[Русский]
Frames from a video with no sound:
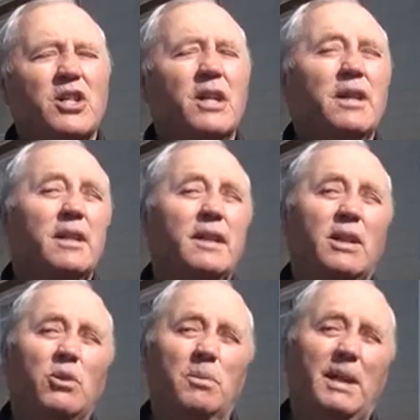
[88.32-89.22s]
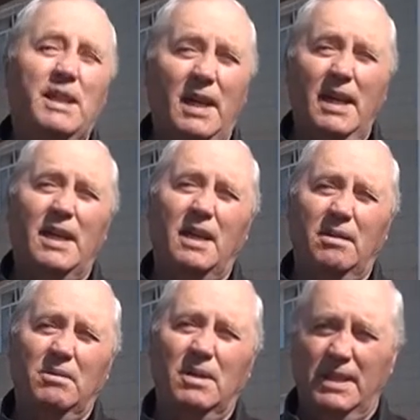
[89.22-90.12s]
жил на том
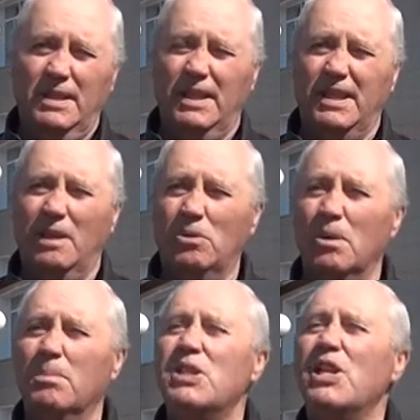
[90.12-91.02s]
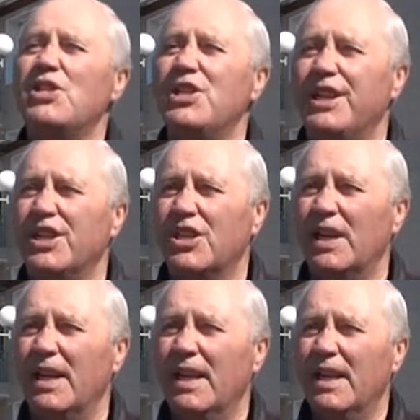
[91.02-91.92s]
отделении, где он, мы соседи
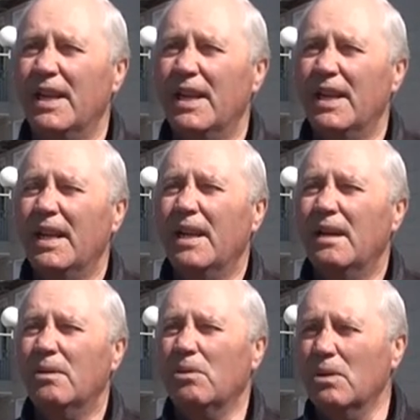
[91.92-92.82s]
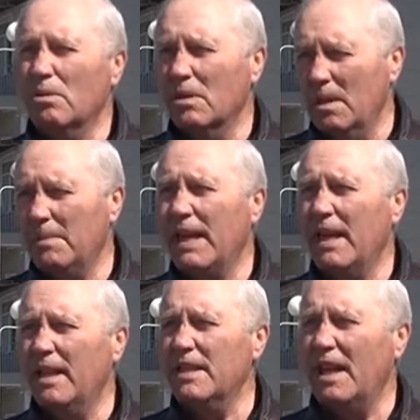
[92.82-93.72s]
жили. Он, он на
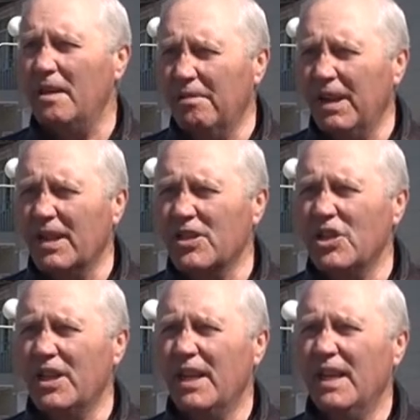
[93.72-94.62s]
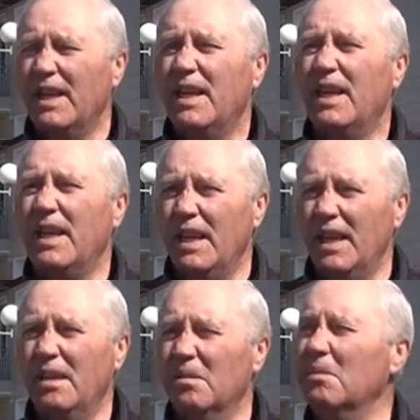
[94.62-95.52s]
моих глазах вырос
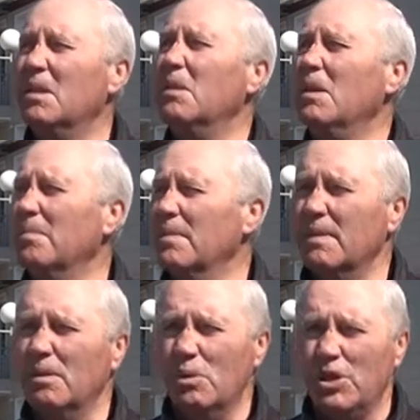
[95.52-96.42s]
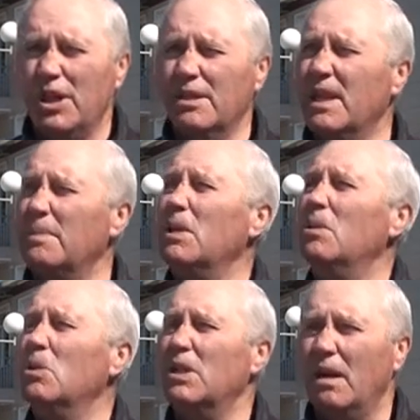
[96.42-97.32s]
и, и учился,
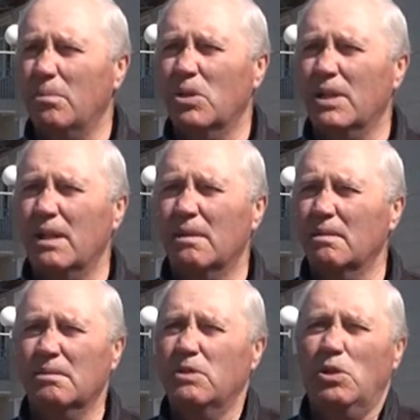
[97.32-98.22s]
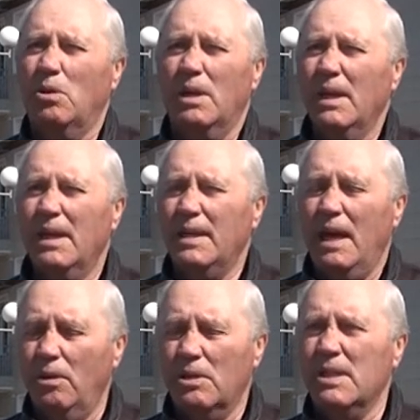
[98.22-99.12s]
потом работал, Все,
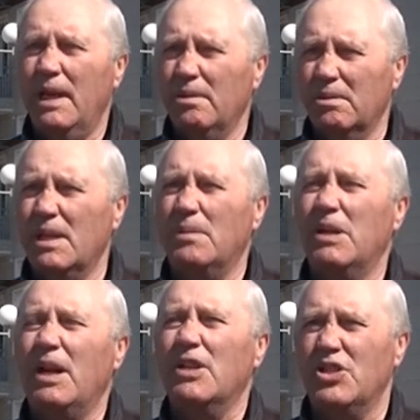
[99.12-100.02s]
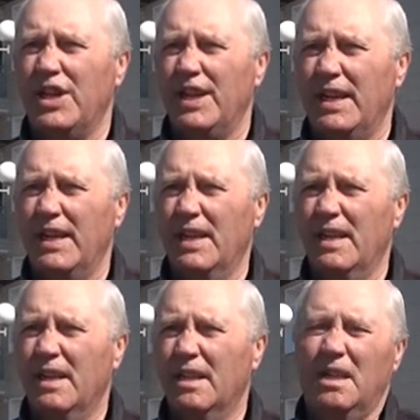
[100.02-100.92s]
я его знаю с самого рождения.
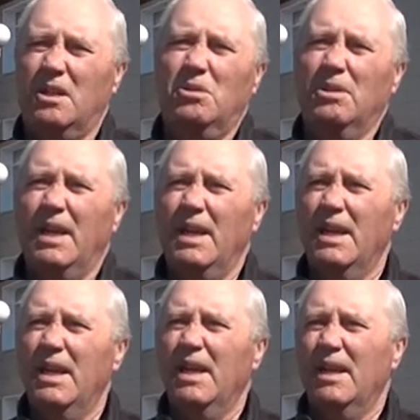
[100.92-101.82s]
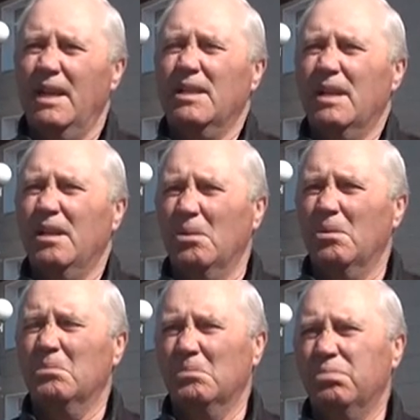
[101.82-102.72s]
Так что я, я за
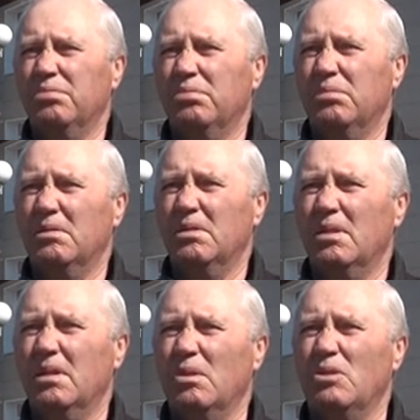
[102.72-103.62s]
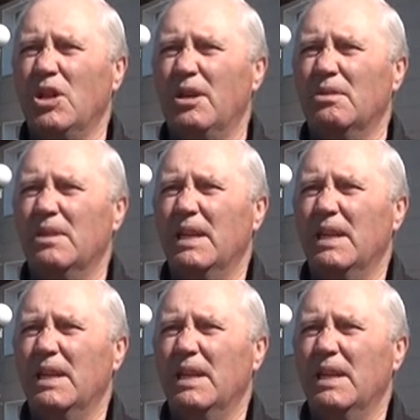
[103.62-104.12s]
него ручаюсь. Считаете,